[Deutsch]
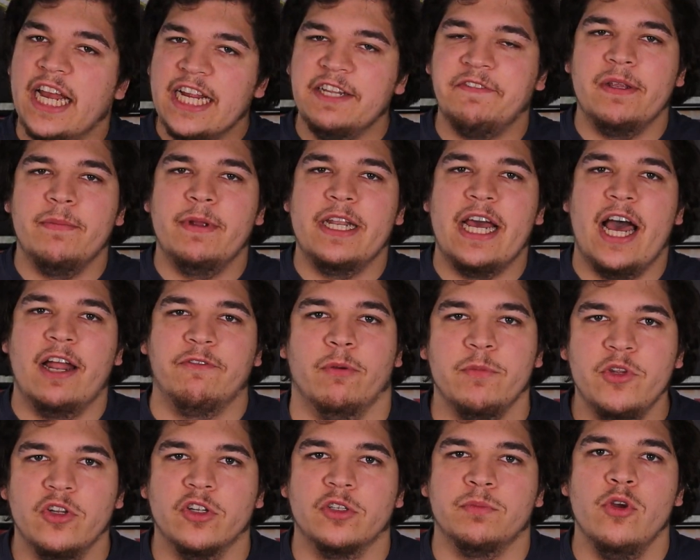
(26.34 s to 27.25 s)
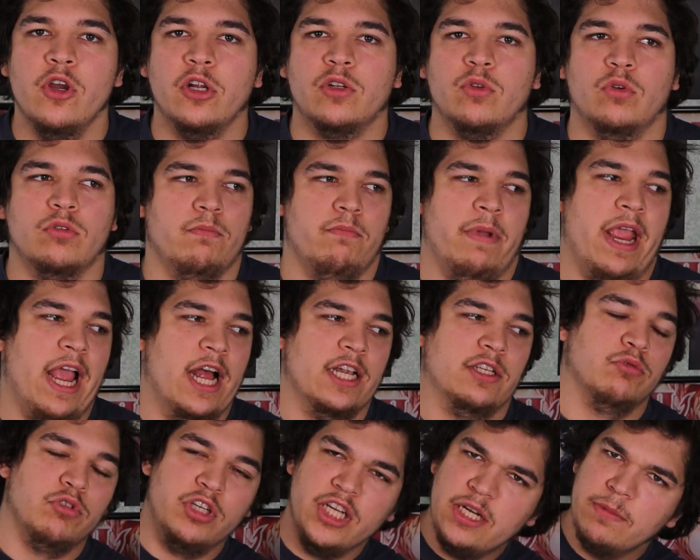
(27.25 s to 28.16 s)
heißt, wenn ihr meine Art von Videos mögt und mehr
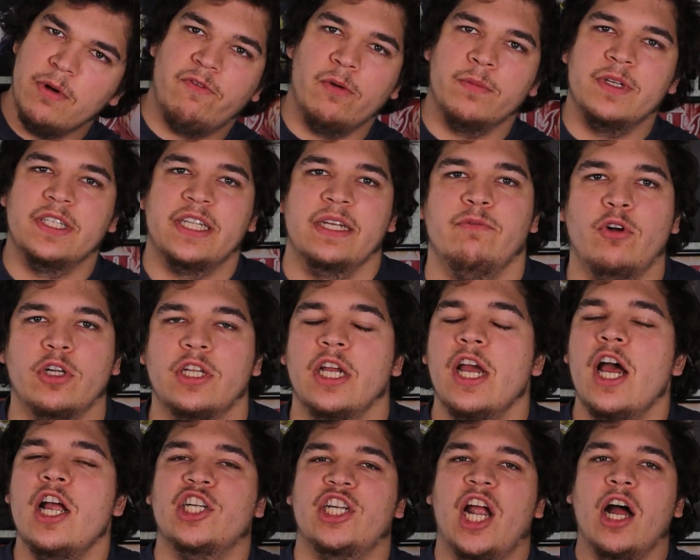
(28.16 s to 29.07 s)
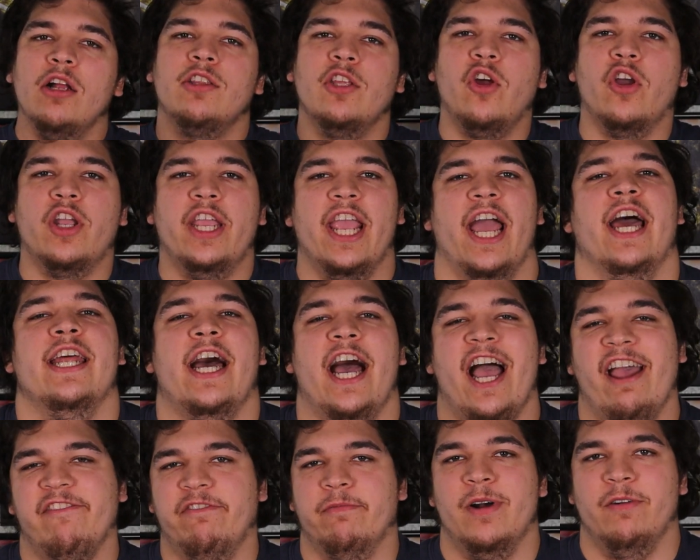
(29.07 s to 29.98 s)
als nur Dinge von mir sehen wollt, schaut da doch gerne
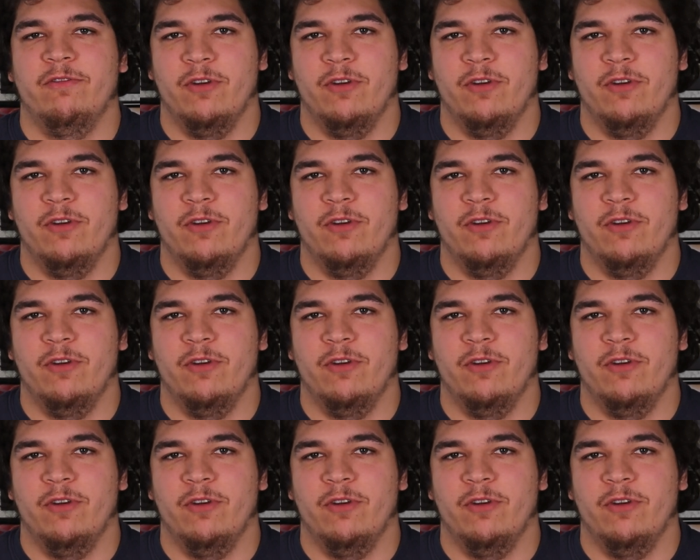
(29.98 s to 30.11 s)
einfach mal